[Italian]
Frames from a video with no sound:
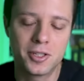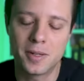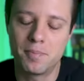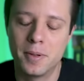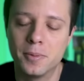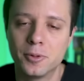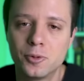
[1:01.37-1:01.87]

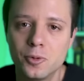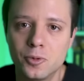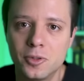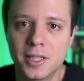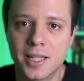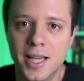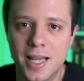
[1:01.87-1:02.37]
sappiamo
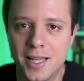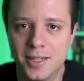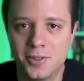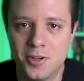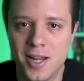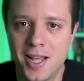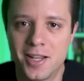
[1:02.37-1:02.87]
tutti che
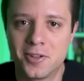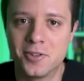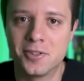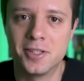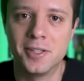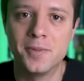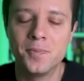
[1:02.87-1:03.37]
non è
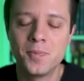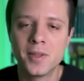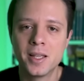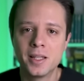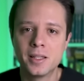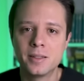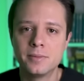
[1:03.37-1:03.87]
così.
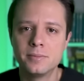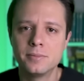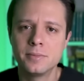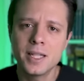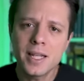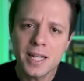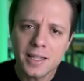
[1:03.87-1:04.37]

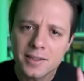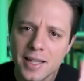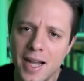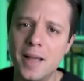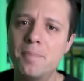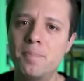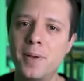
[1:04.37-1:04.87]
In realtà
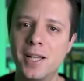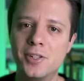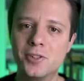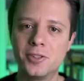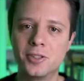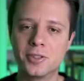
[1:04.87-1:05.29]
è peggio di